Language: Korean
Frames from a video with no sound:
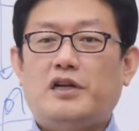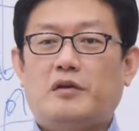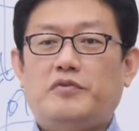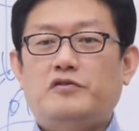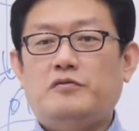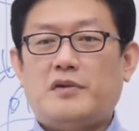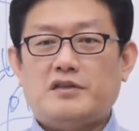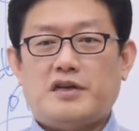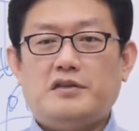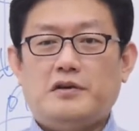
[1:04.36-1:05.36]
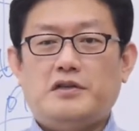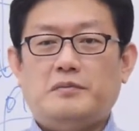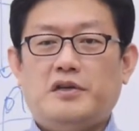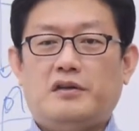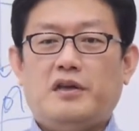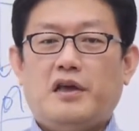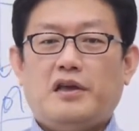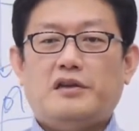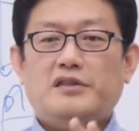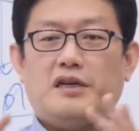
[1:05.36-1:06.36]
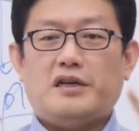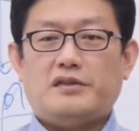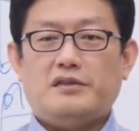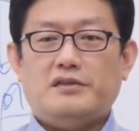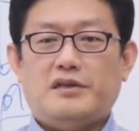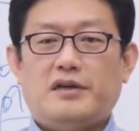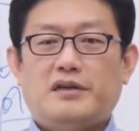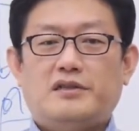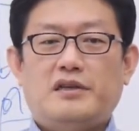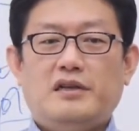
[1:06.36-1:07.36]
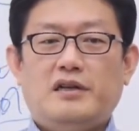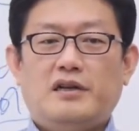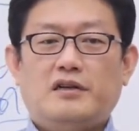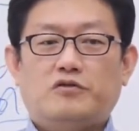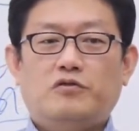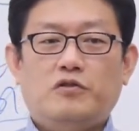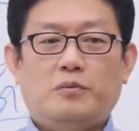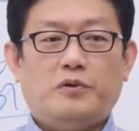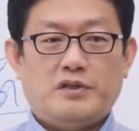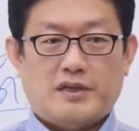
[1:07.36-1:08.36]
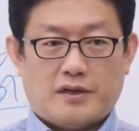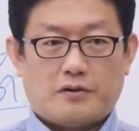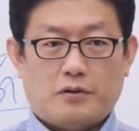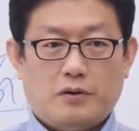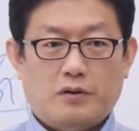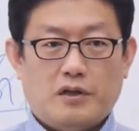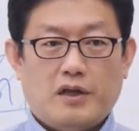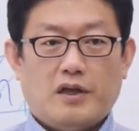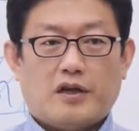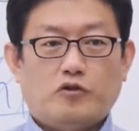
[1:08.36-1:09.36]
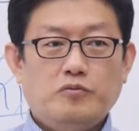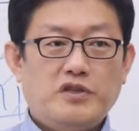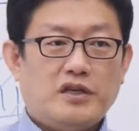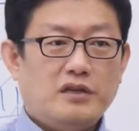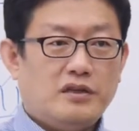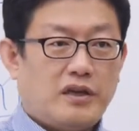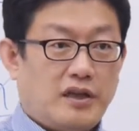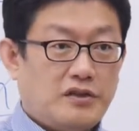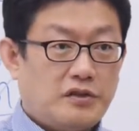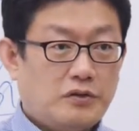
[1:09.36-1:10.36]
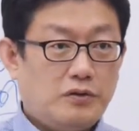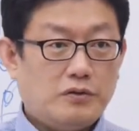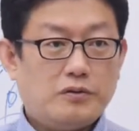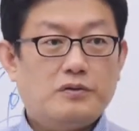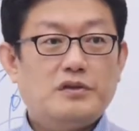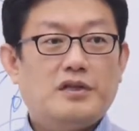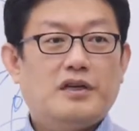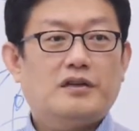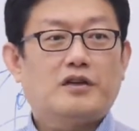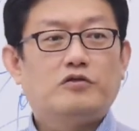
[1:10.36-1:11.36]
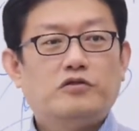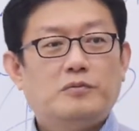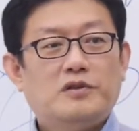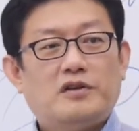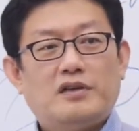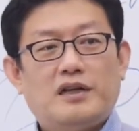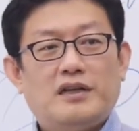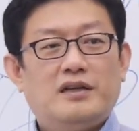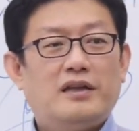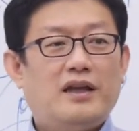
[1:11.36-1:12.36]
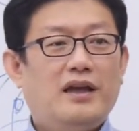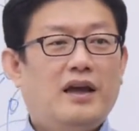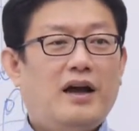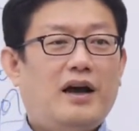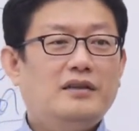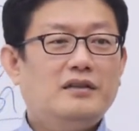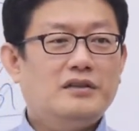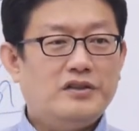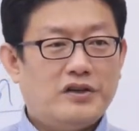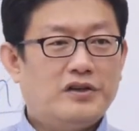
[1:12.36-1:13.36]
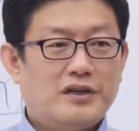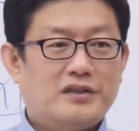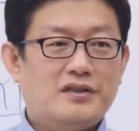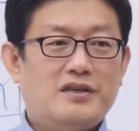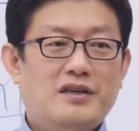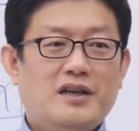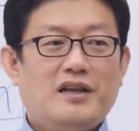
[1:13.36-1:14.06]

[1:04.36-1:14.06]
이상 비중만 차지하시면 현상계 전체가 진리랑 둘로 보이지 않고 움직이는 게 있어도 동시에 그러니까 구름은 떠다니는데 하늘은 여여하듯이